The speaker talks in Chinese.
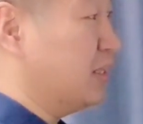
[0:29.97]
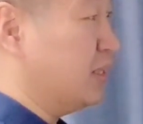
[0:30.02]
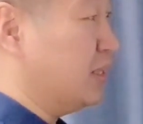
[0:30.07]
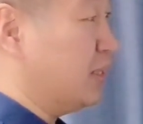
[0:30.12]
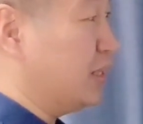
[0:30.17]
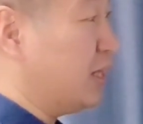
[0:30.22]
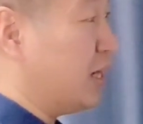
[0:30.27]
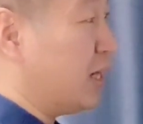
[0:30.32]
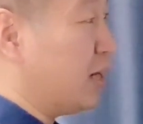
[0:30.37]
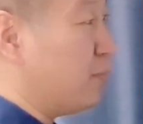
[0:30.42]

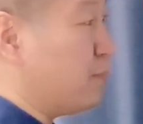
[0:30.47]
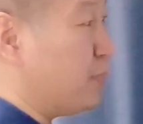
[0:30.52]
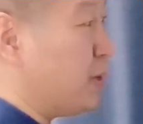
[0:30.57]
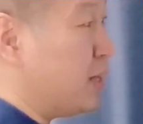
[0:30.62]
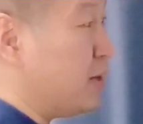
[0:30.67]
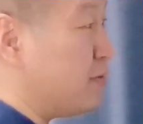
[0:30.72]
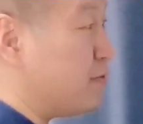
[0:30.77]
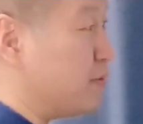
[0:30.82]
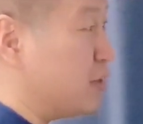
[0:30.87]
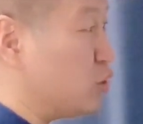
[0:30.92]
两
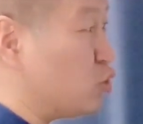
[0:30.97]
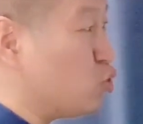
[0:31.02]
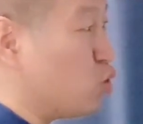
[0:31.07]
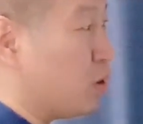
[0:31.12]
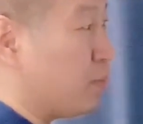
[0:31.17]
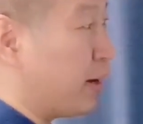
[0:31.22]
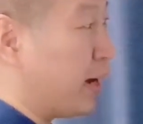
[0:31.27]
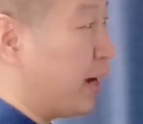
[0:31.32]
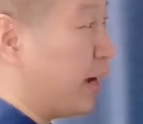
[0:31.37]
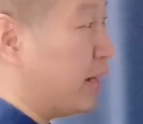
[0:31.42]
边为弱
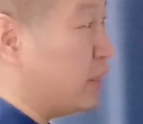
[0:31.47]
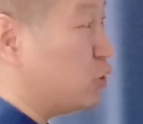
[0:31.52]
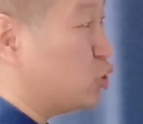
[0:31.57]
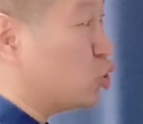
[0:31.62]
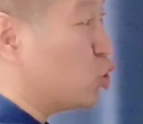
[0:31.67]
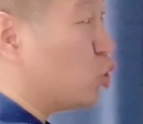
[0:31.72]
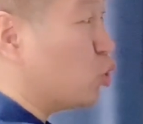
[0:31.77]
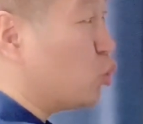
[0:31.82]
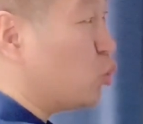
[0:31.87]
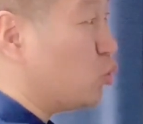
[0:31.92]
拍，
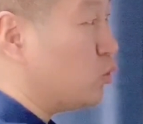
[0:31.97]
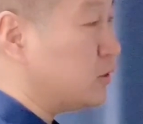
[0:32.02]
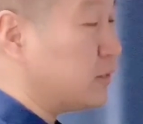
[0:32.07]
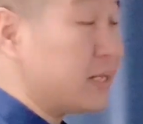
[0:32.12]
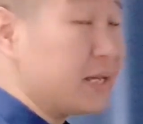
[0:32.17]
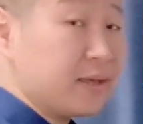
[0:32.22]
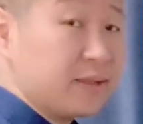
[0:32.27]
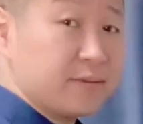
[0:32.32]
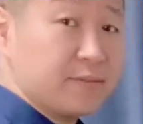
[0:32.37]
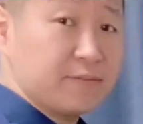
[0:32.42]
中
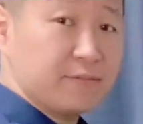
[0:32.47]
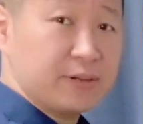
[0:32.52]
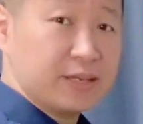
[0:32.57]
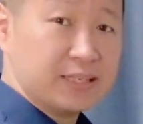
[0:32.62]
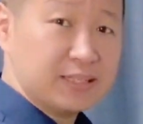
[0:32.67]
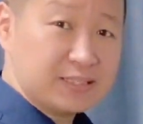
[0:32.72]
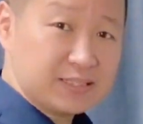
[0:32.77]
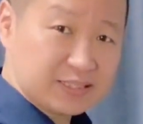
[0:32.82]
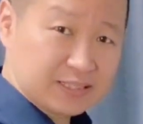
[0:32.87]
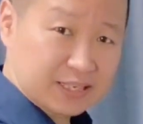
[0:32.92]
间
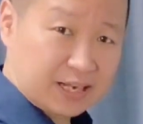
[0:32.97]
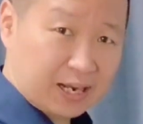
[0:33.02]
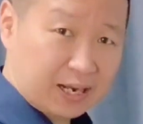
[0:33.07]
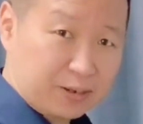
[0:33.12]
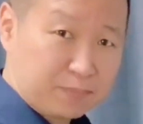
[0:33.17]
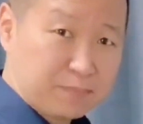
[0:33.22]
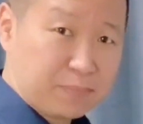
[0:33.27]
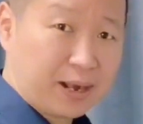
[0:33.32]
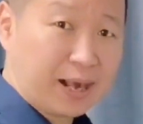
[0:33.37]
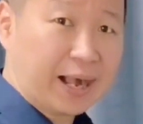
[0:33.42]
为
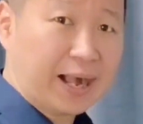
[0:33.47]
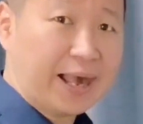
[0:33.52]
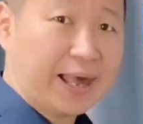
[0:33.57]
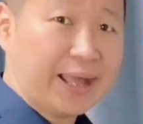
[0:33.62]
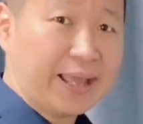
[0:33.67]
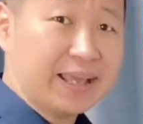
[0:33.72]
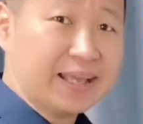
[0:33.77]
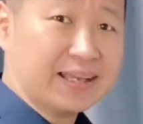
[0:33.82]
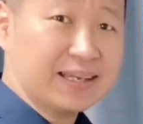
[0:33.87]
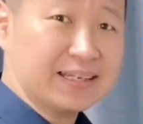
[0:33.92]
强
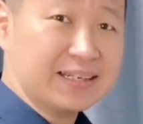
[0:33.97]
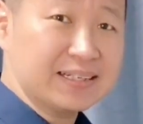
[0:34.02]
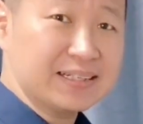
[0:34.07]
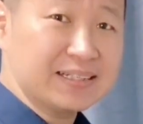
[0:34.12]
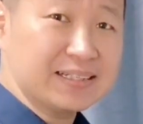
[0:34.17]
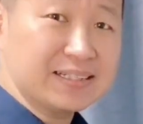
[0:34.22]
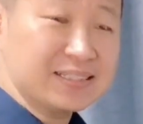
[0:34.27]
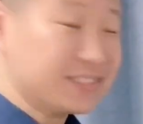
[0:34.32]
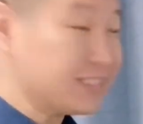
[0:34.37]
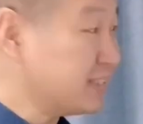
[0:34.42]
拍。
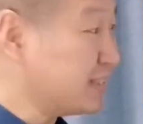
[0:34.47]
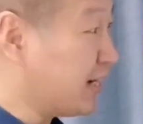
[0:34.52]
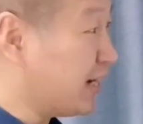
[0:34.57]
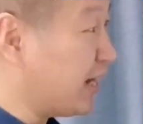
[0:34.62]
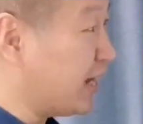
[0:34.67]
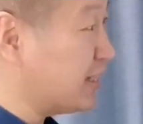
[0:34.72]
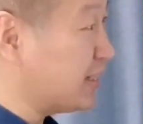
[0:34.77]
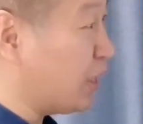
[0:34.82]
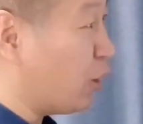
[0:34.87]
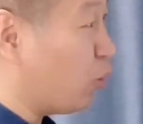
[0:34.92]
正常
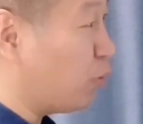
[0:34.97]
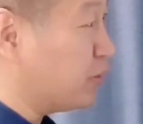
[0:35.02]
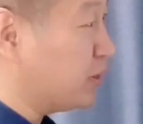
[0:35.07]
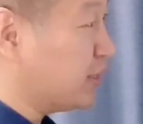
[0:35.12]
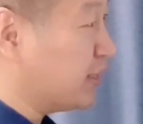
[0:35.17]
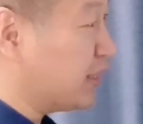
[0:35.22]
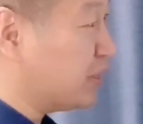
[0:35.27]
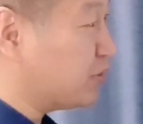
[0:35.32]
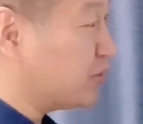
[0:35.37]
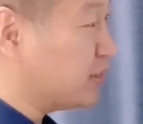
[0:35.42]
来讲，我们
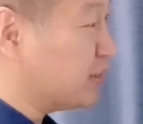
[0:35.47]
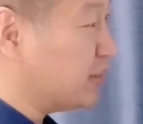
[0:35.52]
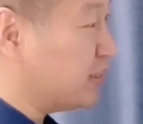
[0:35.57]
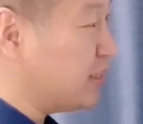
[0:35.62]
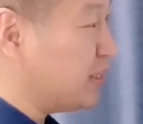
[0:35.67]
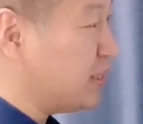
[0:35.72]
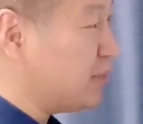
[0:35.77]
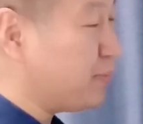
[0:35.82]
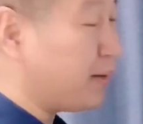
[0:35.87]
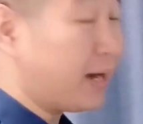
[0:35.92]
应该都是
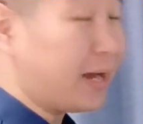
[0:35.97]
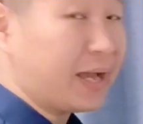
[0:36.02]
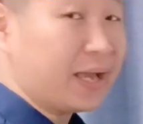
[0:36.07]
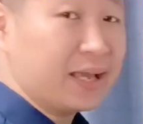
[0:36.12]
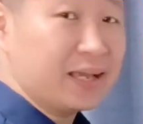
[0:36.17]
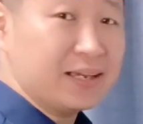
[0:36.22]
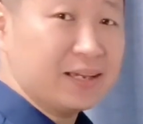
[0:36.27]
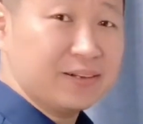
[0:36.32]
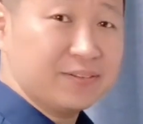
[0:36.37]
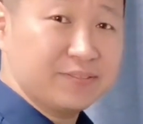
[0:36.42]
第一拍
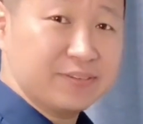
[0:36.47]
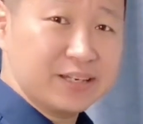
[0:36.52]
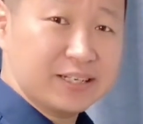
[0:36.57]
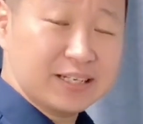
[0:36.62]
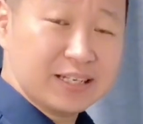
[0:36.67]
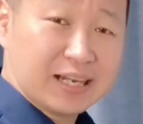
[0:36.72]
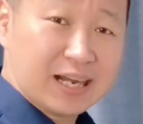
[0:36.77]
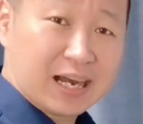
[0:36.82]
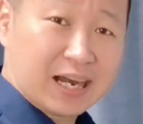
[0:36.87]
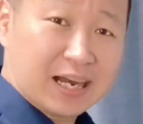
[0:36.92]
为
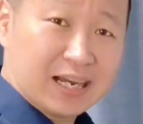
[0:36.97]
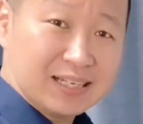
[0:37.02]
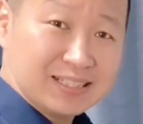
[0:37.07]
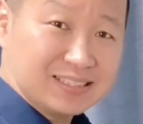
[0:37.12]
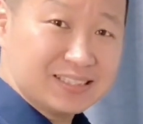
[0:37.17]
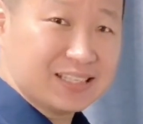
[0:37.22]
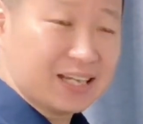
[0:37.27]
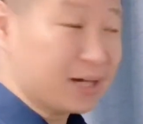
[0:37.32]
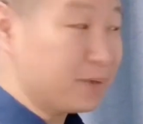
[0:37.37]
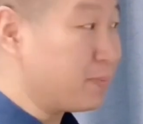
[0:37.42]
这个
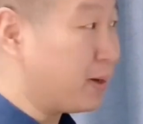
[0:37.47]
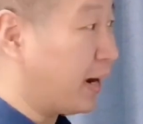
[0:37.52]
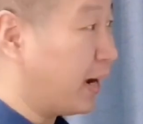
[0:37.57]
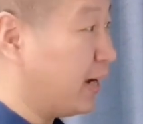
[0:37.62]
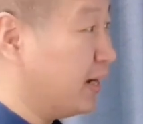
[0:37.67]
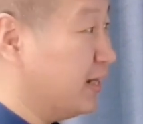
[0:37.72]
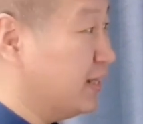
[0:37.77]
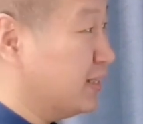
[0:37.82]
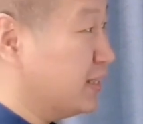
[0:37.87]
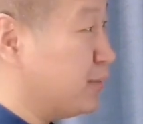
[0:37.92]
强
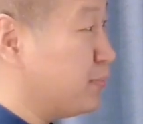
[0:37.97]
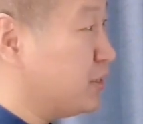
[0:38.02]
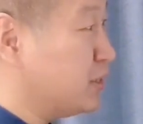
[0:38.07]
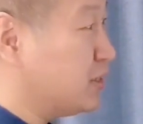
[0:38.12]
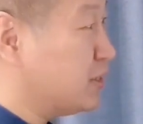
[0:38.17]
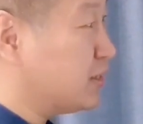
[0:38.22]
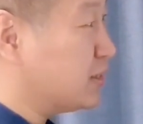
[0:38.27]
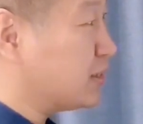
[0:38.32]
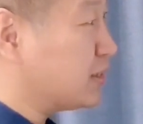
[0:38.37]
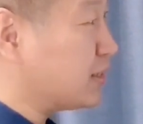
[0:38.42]
拍。那么
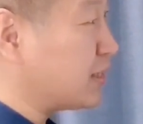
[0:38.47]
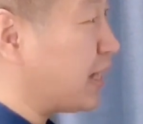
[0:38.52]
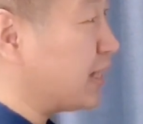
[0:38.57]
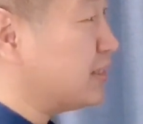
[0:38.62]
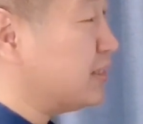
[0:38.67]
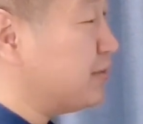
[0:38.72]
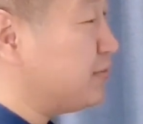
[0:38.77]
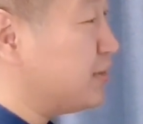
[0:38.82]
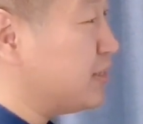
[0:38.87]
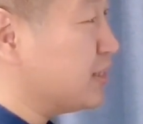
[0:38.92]
大
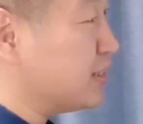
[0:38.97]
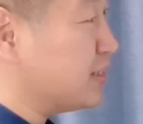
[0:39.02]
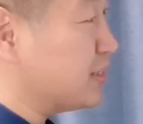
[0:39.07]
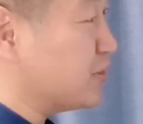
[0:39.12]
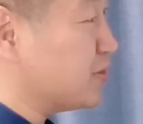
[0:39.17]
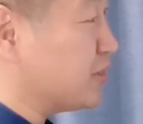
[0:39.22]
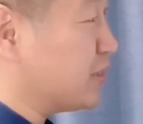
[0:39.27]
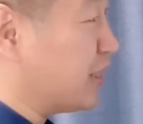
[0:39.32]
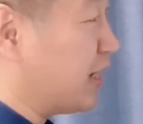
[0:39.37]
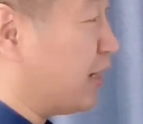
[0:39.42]
切分这个节
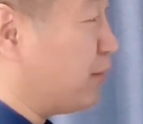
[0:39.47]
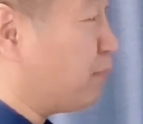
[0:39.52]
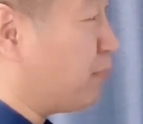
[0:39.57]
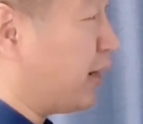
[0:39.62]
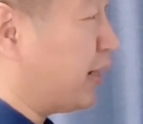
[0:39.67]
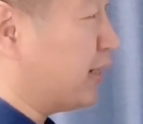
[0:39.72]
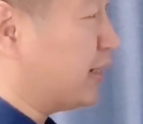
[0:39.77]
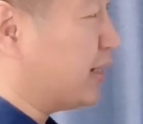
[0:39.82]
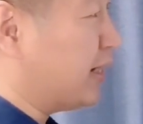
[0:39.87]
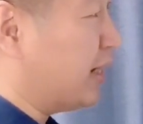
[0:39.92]
奏型啊，
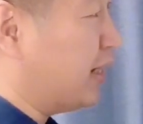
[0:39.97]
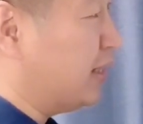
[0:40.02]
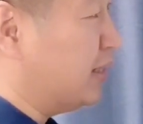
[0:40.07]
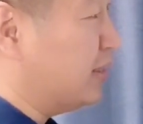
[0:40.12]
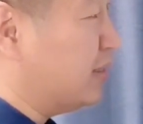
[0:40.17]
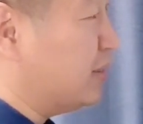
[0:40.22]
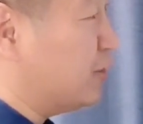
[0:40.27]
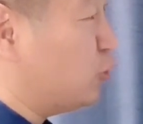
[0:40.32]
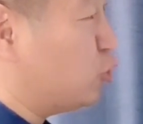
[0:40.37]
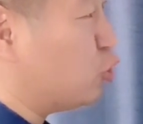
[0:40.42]
把这个
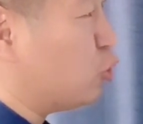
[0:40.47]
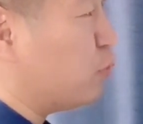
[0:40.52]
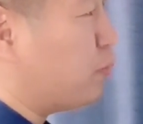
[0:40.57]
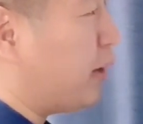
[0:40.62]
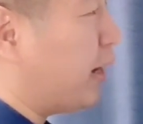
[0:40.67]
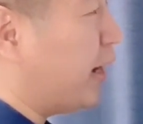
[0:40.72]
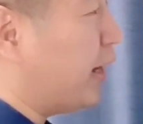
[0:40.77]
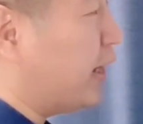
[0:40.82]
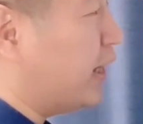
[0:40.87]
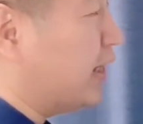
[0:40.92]
重
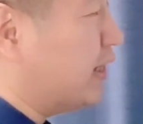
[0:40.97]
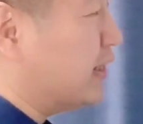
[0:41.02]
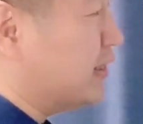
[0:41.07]
拍